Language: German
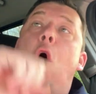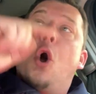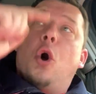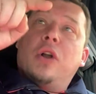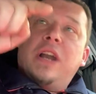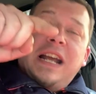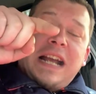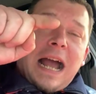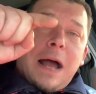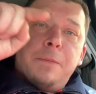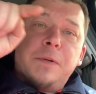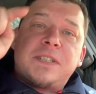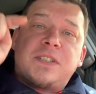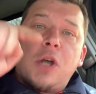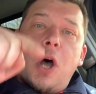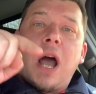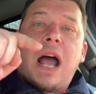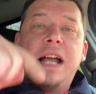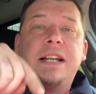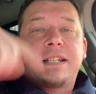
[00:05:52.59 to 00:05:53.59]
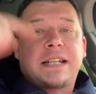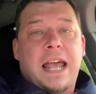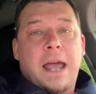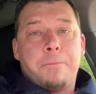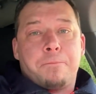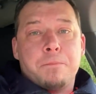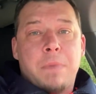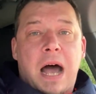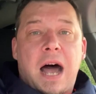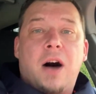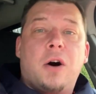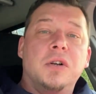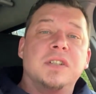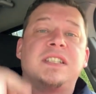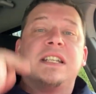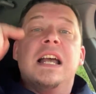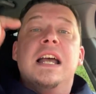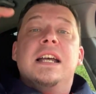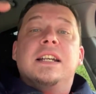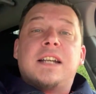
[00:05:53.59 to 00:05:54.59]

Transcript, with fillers: und dann gab es noch ein Treppenhaus.